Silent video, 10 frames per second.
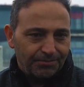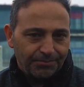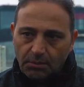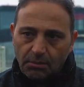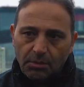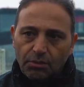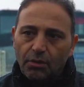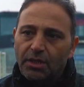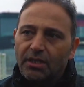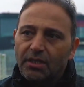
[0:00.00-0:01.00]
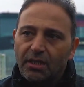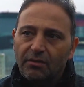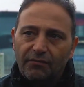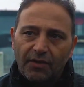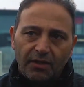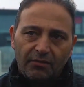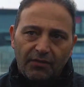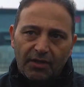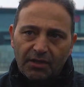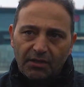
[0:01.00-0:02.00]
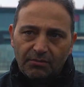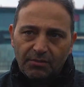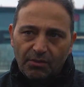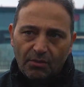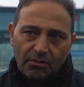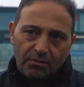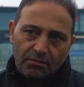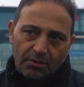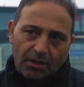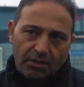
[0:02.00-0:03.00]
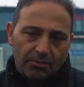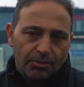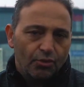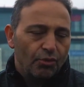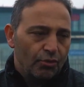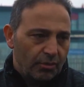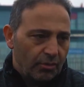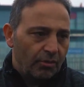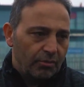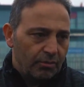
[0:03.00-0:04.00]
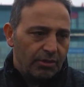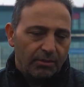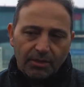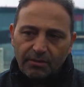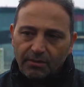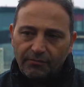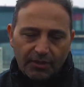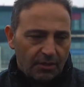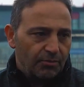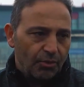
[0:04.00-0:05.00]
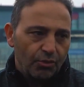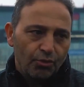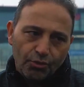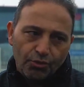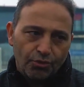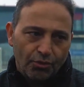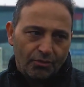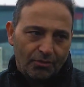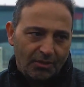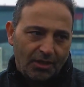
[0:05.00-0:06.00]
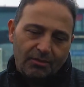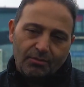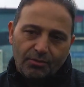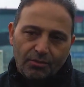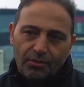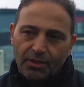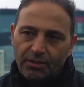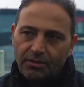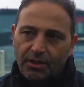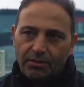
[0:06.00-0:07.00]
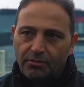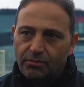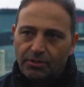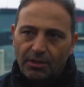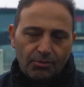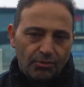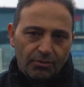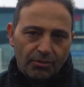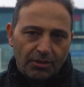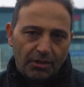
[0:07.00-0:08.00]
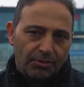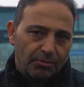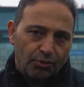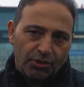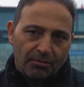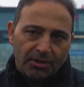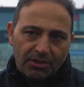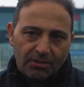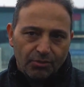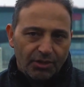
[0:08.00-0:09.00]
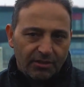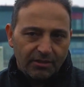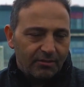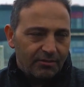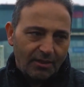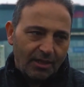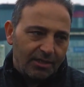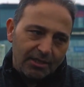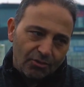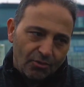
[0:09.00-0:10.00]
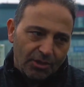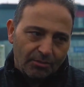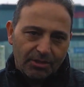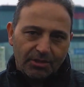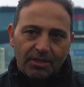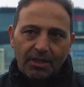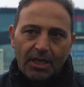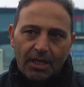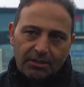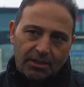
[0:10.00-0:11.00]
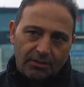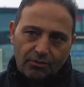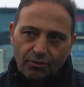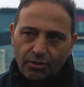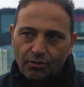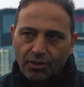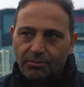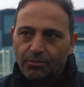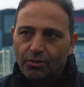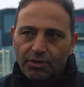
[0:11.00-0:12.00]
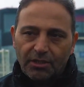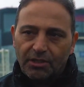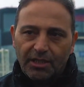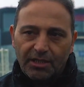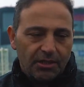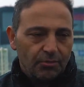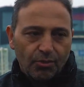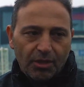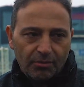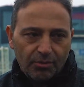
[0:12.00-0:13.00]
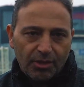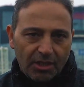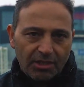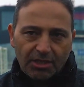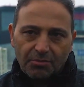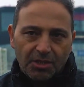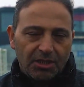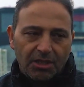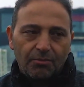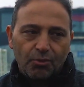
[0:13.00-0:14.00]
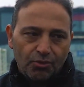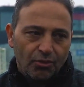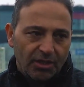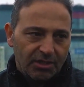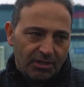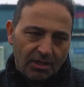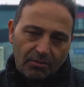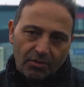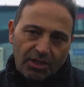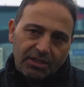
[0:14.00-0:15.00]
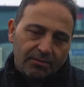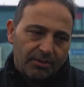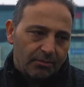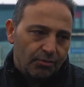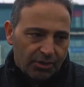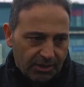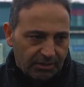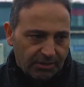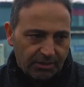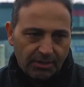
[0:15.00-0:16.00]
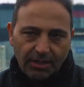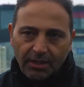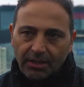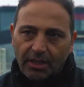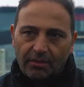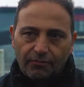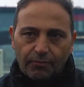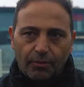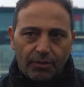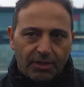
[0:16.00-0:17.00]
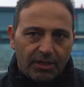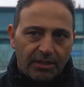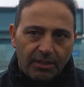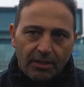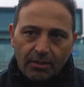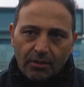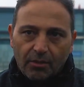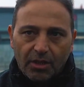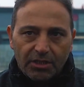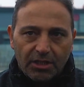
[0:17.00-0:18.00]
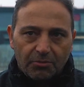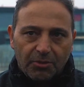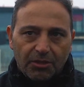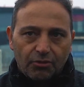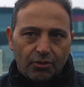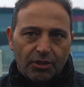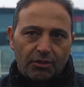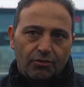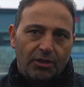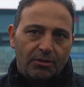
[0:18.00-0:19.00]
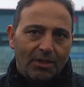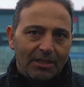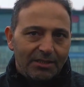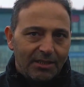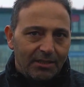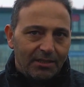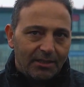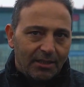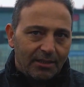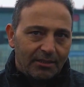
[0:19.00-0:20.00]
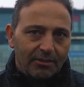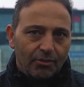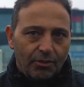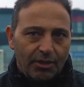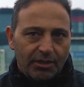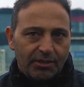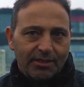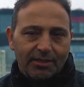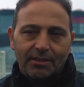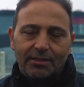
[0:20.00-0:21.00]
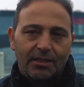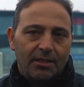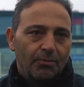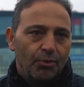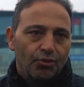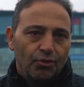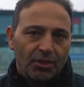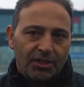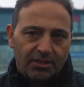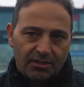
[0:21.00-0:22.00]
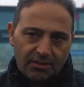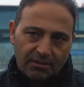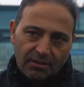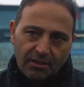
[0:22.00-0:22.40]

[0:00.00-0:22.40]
Şimdi şöyle şey- yani farklı bir oyun yani tabii skor olduğu zaman e, farklı bir oyun gözüküyor. Yani bu öyle yani Samsun e, şey biz Bursa maçında bundan daha değişik oynamadık. Hatta şunu da söyleyeyim orada da en az bu, bu karşılaşma kadar pozisyona girdik ama orada atamadık burada attık. Yani futbolda da o karşılaşmadan sonra da söyledim yani istediğiniz kadar iyi oynayın istediğiniz kadar pozisyonlara girin.